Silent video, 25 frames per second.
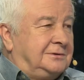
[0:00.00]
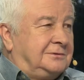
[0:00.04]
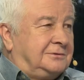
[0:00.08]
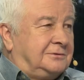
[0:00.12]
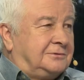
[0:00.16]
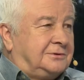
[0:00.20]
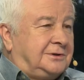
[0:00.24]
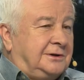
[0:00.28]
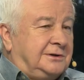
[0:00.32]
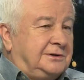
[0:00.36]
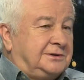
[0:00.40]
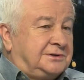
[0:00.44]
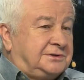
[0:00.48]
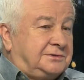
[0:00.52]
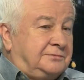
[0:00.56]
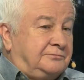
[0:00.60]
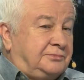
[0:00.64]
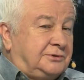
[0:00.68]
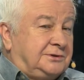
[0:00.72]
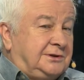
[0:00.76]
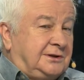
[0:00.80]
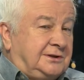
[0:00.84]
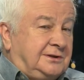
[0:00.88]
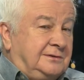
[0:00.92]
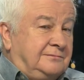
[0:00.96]
Tutaj jest,
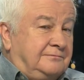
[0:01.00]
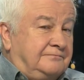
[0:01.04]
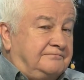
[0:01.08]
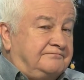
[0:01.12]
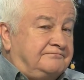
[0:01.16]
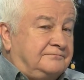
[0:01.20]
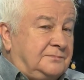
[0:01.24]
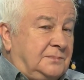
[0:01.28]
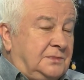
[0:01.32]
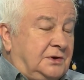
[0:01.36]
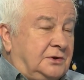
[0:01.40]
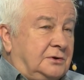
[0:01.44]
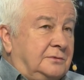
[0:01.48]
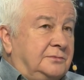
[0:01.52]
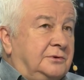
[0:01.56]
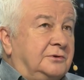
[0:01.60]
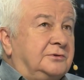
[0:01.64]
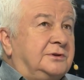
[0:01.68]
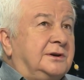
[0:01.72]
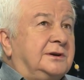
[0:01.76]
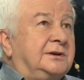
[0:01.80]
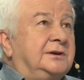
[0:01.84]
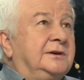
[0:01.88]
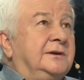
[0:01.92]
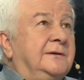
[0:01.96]
poza tym mm, robią
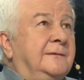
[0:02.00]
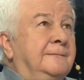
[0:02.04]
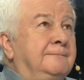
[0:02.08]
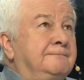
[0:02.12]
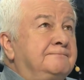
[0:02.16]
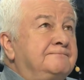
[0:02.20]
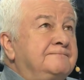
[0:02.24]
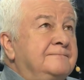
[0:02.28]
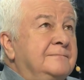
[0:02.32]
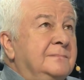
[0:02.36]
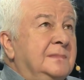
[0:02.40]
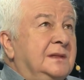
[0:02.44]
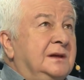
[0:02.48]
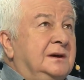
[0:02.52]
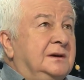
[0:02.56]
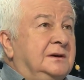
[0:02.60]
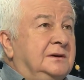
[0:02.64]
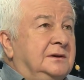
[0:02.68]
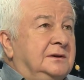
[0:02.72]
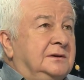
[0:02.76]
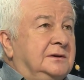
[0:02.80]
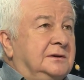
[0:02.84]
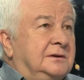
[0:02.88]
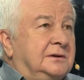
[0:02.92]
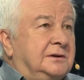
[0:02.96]
takie
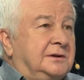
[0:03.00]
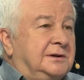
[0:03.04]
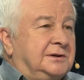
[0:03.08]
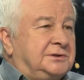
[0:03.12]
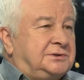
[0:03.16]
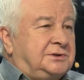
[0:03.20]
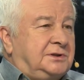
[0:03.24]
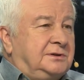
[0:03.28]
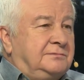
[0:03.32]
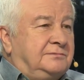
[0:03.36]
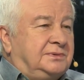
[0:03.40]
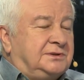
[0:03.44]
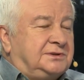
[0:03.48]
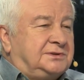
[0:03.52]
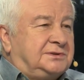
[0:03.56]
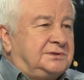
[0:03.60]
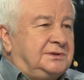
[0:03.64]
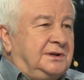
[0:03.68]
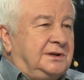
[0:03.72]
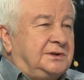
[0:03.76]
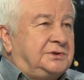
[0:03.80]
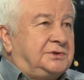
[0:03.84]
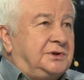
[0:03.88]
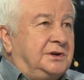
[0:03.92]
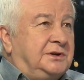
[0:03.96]
gesty bez
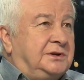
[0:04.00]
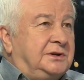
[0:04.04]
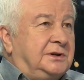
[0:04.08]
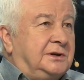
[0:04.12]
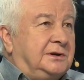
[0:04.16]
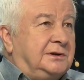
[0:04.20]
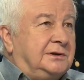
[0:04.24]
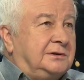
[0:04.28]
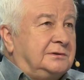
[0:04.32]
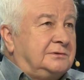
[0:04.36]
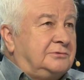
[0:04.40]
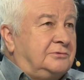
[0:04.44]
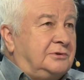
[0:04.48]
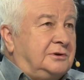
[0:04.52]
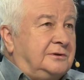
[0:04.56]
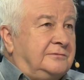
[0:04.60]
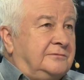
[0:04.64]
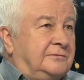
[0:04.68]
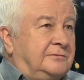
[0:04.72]
znaczenia, które